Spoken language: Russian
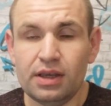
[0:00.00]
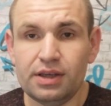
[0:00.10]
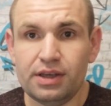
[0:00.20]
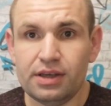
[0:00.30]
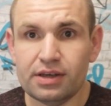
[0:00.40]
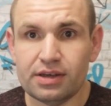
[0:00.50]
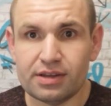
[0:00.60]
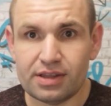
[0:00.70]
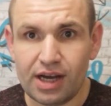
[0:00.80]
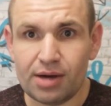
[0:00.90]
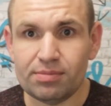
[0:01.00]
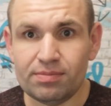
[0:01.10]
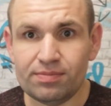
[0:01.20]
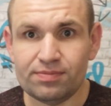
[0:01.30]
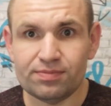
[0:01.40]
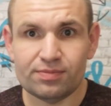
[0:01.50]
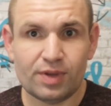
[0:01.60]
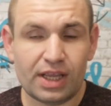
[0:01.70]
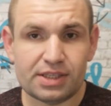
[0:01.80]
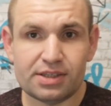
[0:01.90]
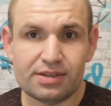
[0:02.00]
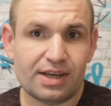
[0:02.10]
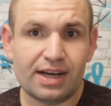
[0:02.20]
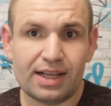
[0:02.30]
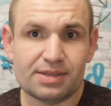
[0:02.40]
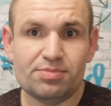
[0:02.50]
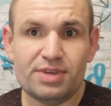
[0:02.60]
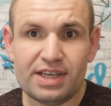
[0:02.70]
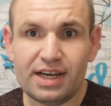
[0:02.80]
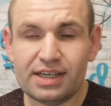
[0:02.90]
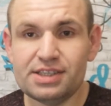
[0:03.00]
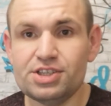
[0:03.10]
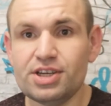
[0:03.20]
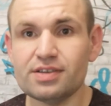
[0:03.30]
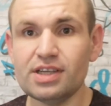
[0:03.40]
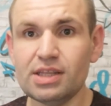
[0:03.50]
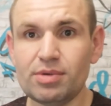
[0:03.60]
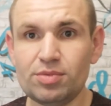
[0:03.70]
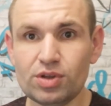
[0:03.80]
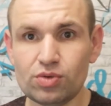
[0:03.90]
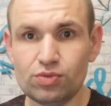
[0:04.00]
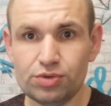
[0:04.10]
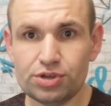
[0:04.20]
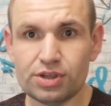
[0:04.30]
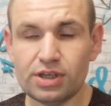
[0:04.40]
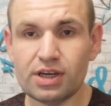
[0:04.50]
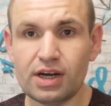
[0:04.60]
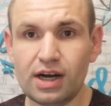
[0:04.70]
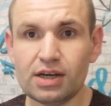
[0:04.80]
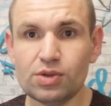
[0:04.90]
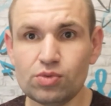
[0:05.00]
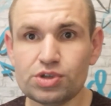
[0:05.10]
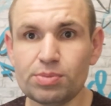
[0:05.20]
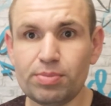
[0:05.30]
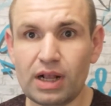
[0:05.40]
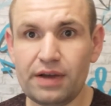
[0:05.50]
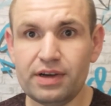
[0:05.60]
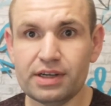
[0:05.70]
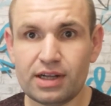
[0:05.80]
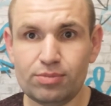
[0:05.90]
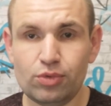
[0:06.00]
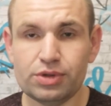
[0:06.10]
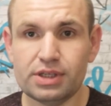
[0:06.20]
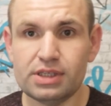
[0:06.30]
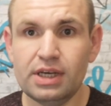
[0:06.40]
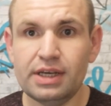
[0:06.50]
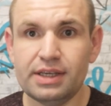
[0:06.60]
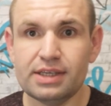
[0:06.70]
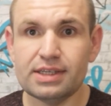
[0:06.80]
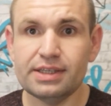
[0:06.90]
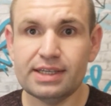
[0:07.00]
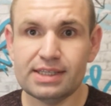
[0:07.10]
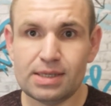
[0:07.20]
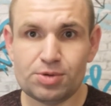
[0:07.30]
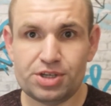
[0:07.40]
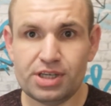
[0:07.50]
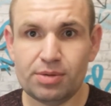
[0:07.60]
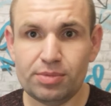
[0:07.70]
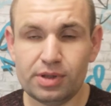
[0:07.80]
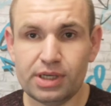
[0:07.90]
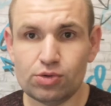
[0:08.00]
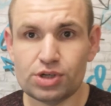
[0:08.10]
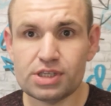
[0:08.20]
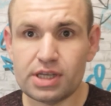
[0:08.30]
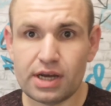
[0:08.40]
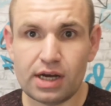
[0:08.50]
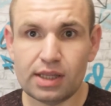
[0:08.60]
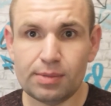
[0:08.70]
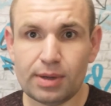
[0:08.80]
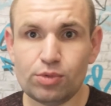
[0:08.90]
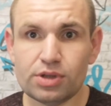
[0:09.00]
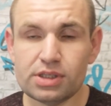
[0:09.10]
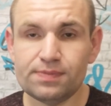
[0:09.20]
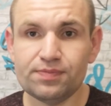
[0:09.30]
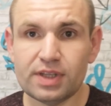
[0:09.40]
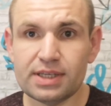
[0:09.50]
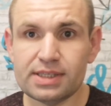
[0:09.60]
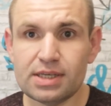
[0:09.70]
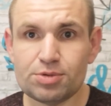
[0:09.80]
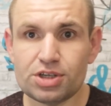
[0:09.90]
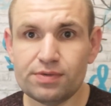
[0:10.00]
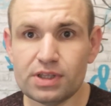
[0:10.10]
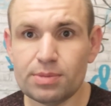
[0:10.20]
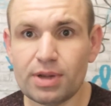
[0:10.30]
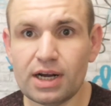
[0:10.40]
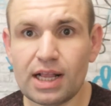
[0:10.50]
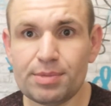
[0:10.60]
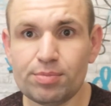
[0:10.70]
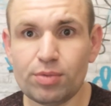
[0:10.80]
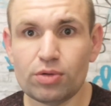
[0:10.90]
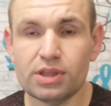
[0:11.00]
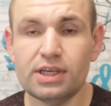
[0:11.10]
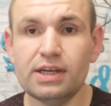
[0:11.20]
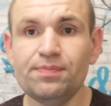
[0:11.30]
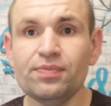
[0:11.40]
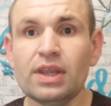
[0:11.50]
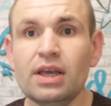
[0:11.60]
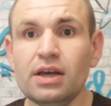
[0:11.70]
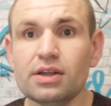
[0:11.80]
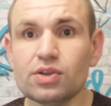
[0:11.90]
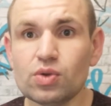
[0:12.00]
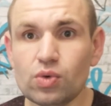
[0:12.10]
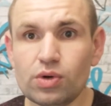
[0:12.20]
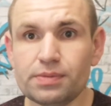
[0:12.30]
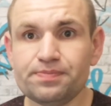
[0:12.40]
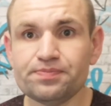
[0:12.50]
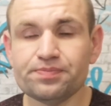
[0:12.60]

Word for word: И там нас, как раз меня, сейчас в данный момент учат, как нужно правильно работать. Если на ресепшене я был, я уже знаю, как там работать на ресепшене в этой программе Protel, то